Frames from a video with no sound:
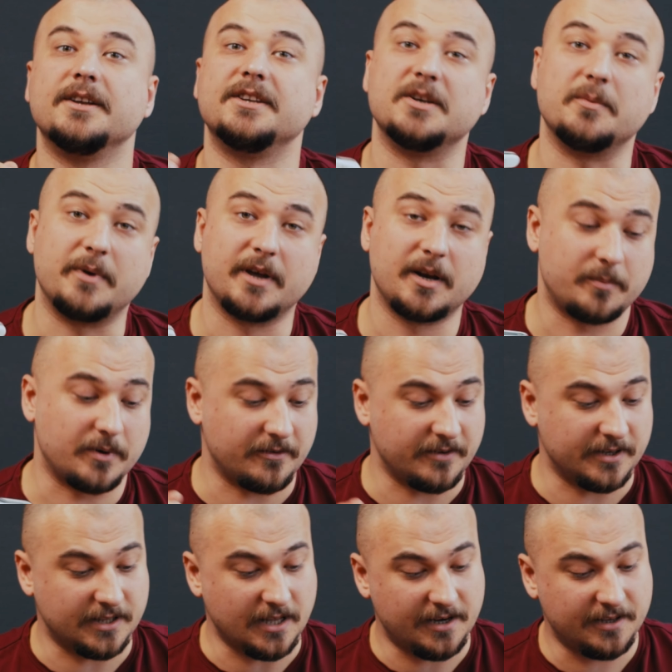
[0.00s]
Теперь про
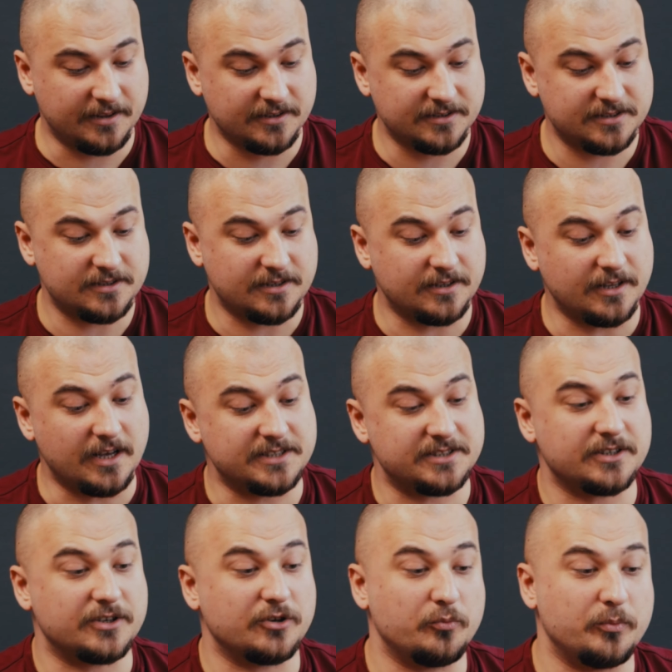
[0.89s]
Викторинекс,
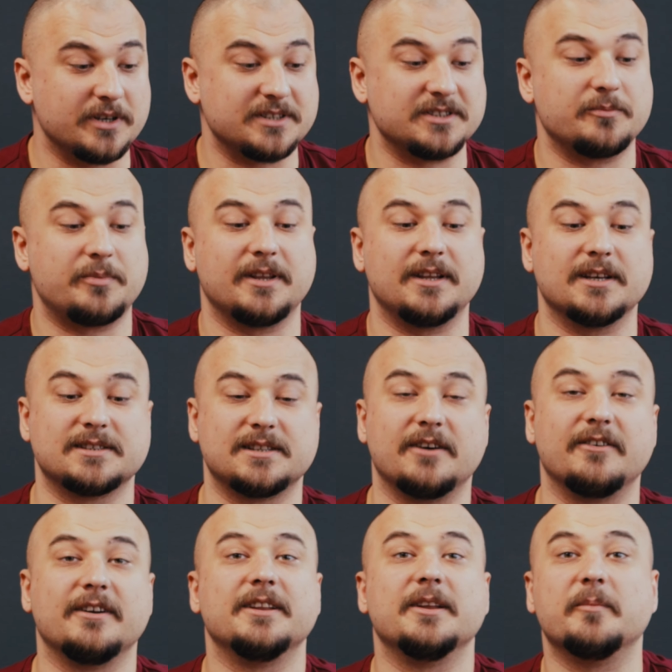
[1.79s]
Classic, любезно
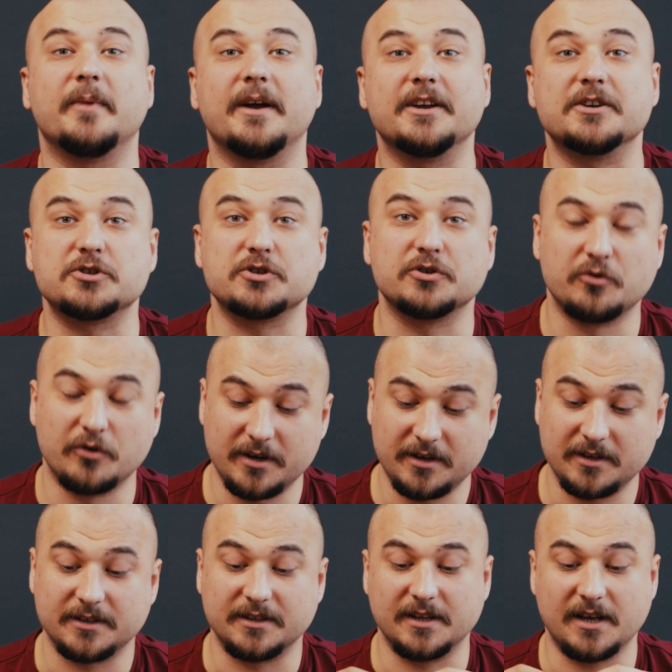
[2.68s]
предоставленный моей
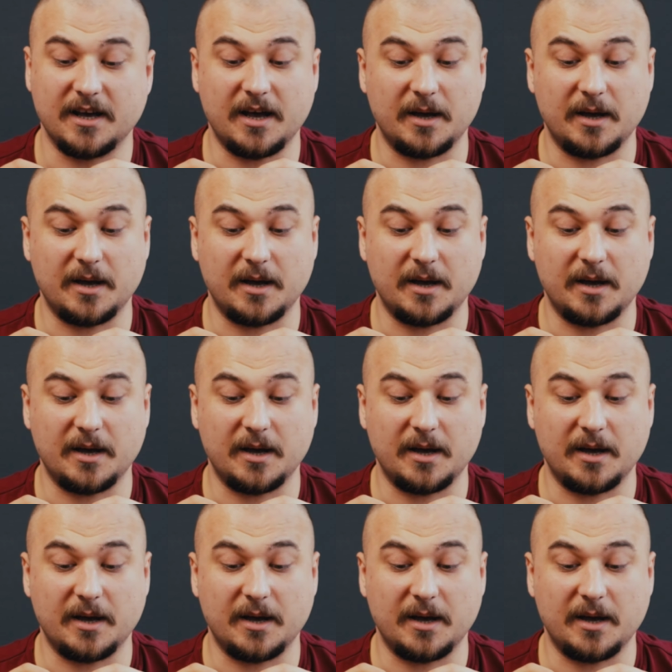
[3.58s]
женой на